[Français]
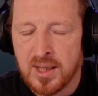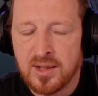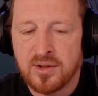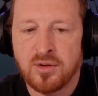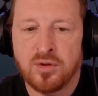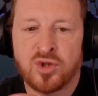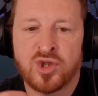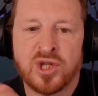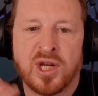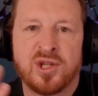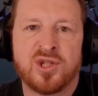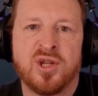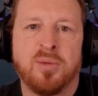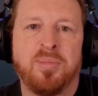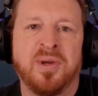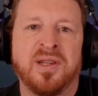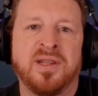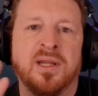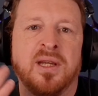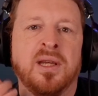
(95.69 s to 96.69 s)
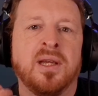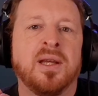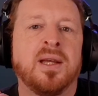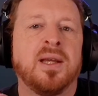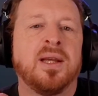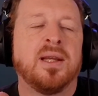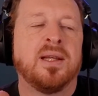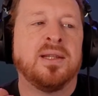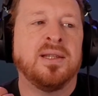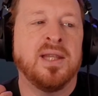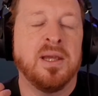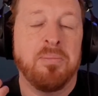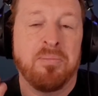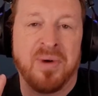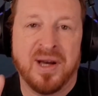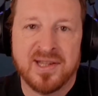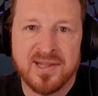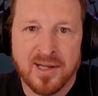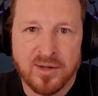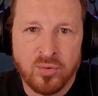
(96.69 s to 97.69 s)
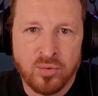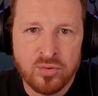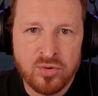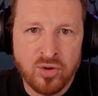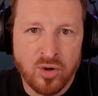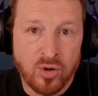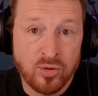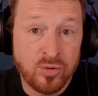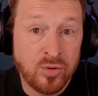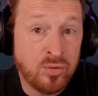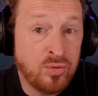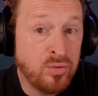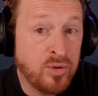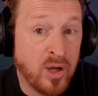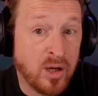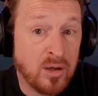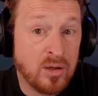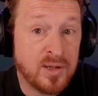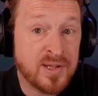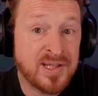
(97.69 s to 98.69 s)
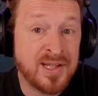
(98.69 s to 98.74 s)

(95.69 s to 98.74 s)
Parce que ChatGPT n'est pas un concurrent de Google,